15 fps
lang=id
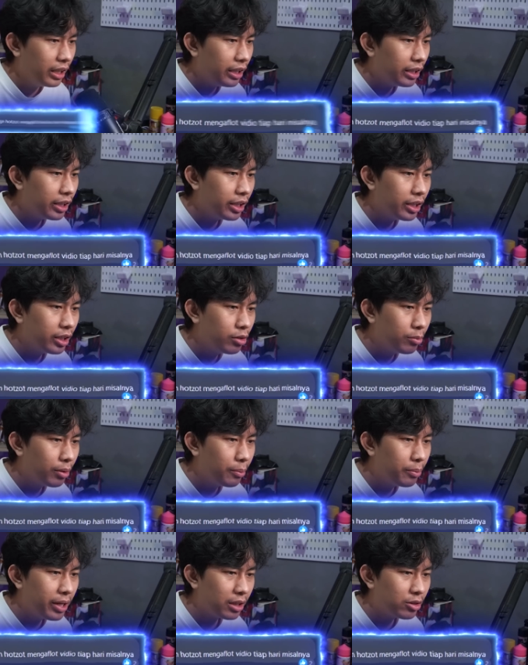ingin hidup
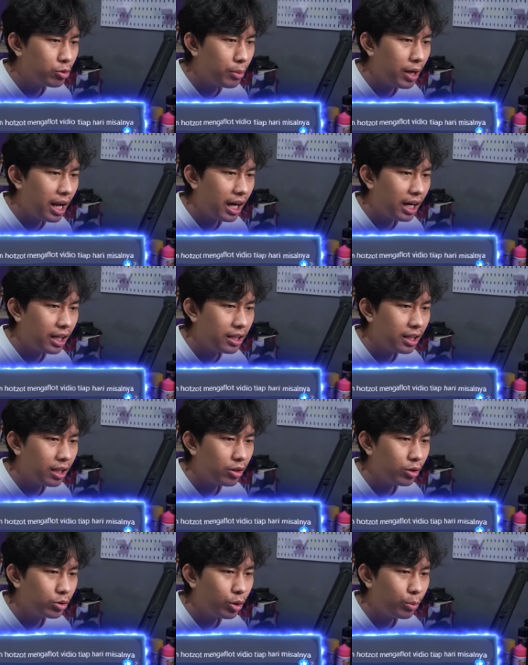lebih acumalaka malaka dengan
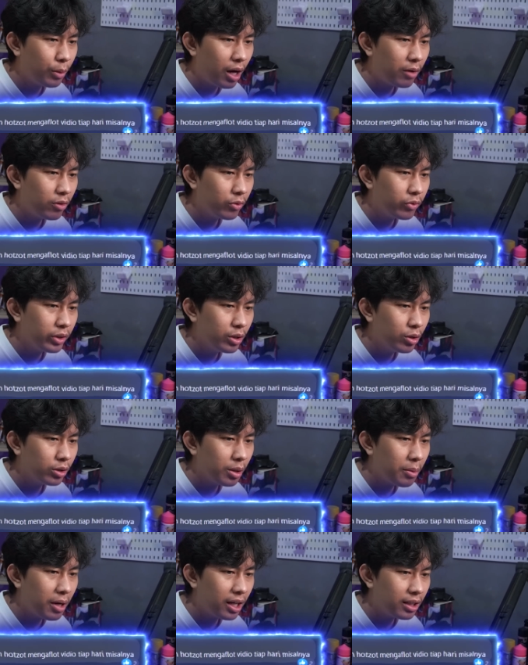nonton mengupload video
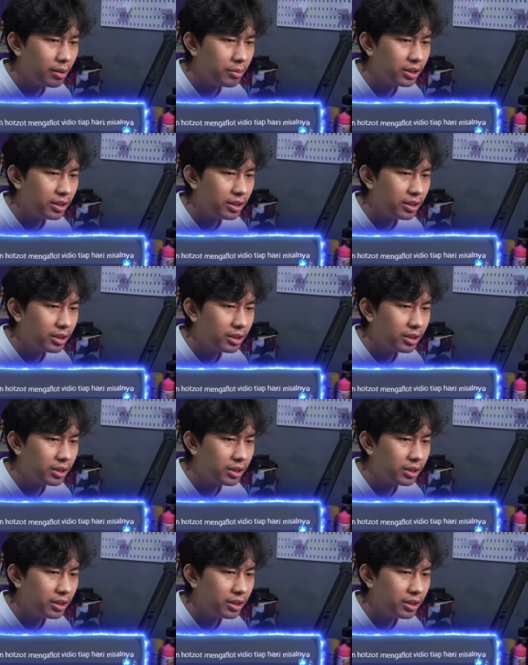tiap hari